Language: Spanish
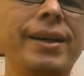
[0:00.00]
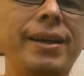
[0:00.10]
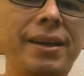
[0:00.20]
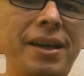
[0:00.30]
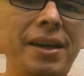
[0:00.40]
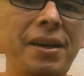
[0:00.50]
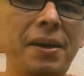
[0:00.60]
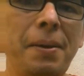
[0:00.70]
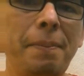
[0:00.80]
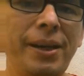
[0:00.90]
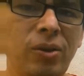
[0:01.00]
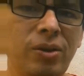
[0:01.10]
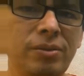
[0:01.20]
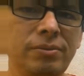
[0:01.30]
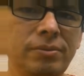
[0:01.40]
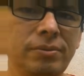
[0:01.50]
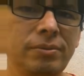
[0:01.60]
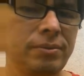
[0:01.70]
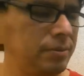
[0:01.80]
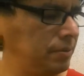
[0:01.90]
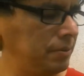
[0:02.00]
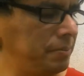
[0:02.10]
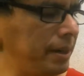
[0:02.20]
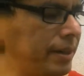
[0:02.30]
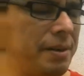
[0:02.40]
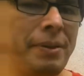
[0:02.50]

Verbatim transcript: Re menor. Para re